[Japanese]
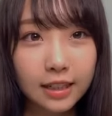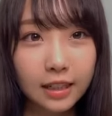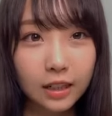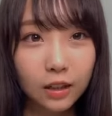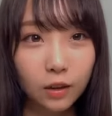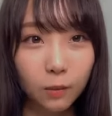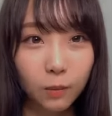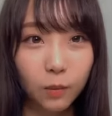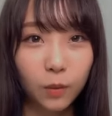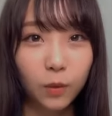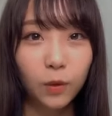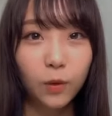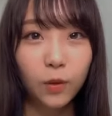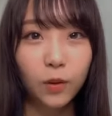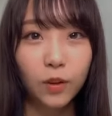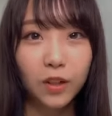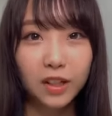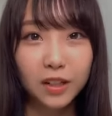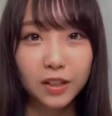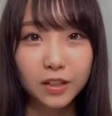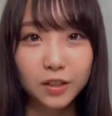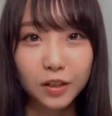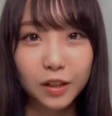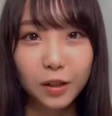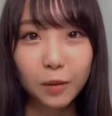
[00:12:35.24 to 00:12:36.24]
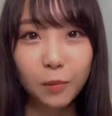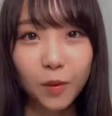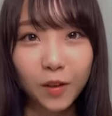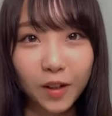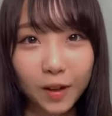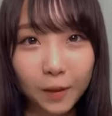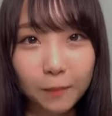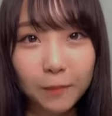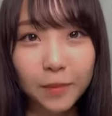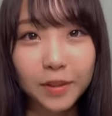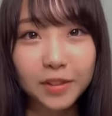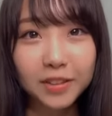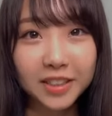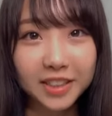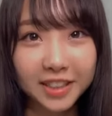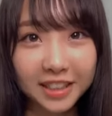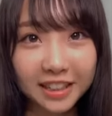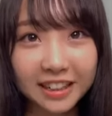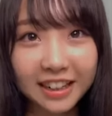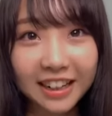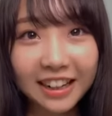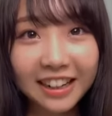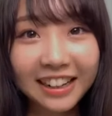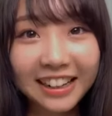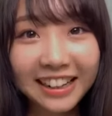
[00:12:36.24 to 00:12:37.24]
休憩終わるから行ってくるなあ
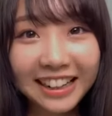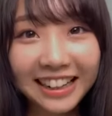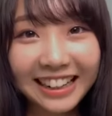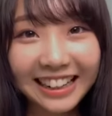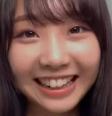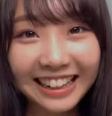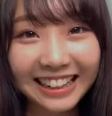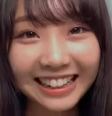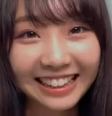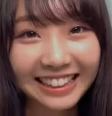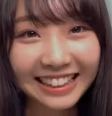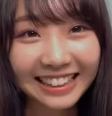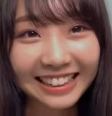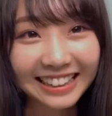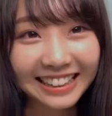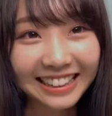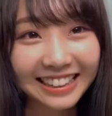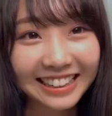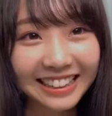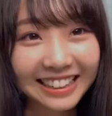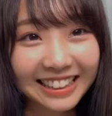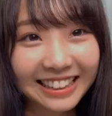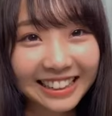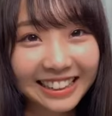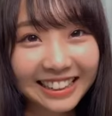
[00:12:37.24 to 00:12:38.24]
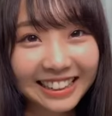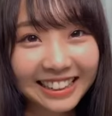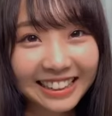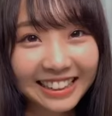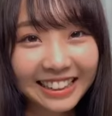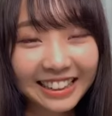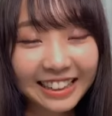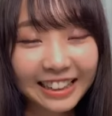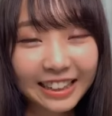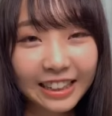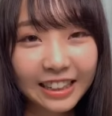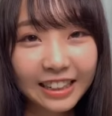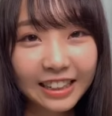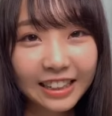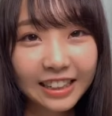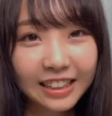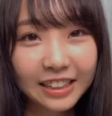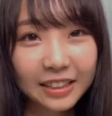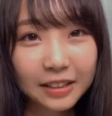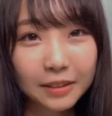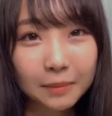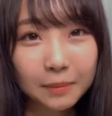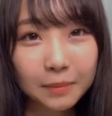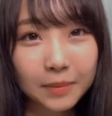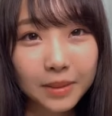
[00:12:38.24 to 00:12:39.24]
りがとう休憩時間を
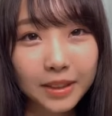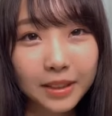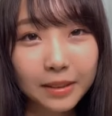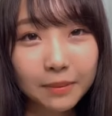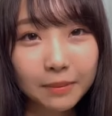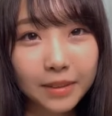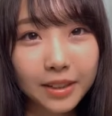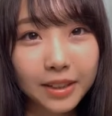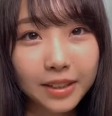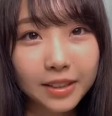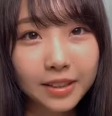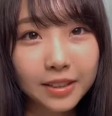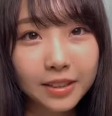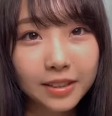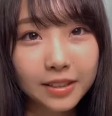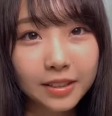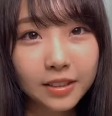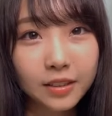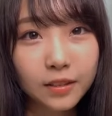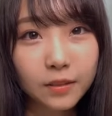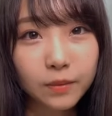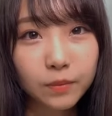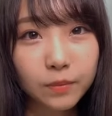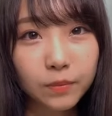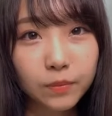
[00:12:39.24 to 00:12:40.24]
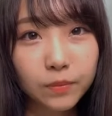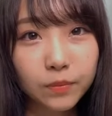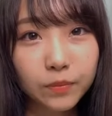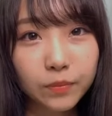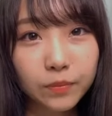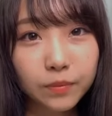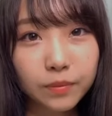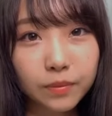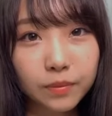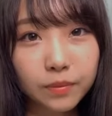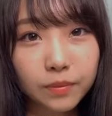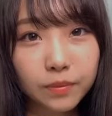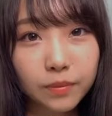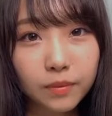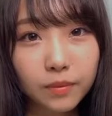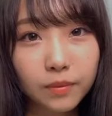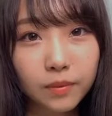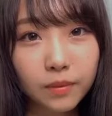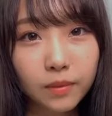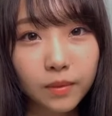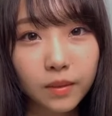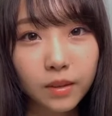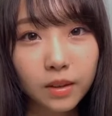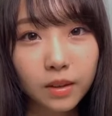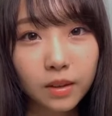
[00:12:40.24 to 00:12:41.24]
使ってくれて明日からも
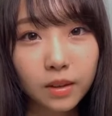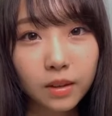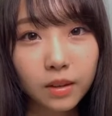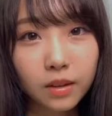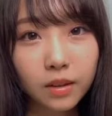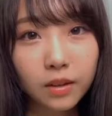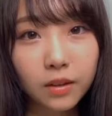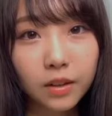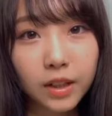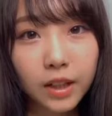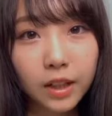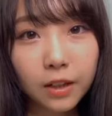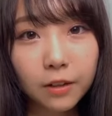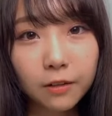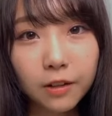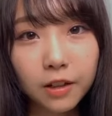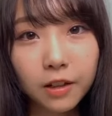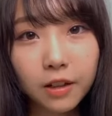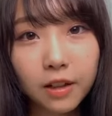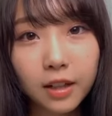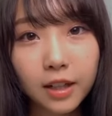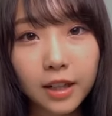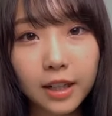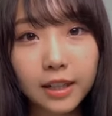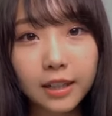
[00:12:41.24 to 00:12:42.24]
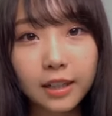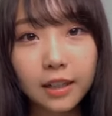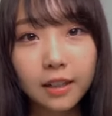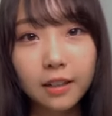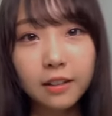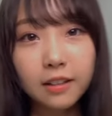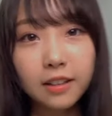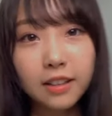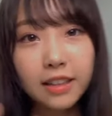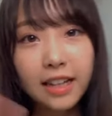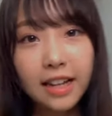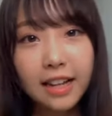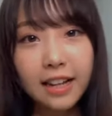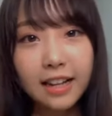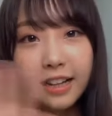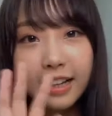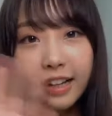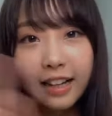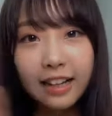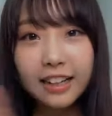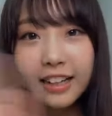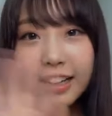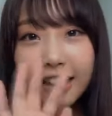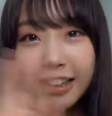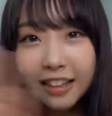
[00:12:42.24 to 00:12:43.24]
学校頑張れそう頑張ってねほのか
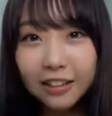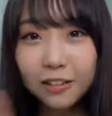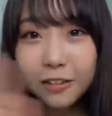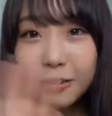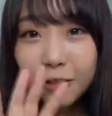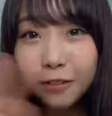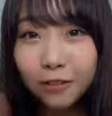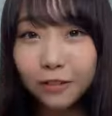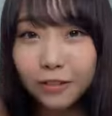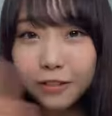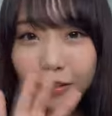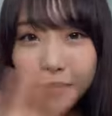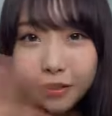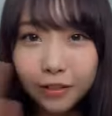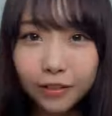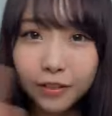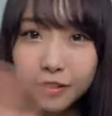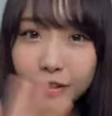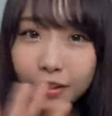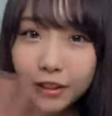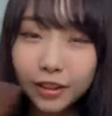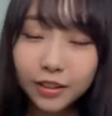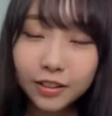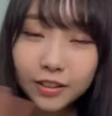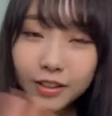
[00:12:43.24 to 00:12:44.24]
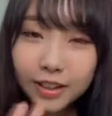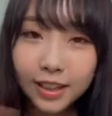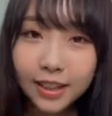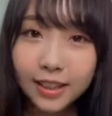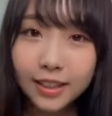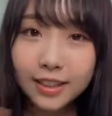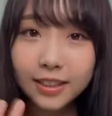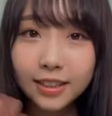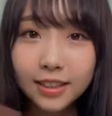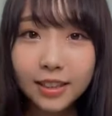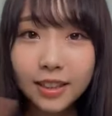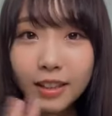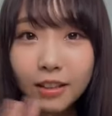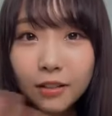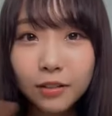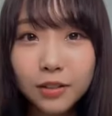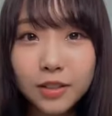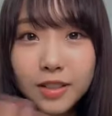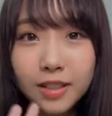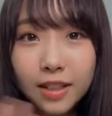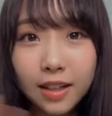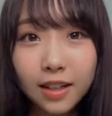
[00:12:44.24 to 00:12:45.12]
ちゃん応援してます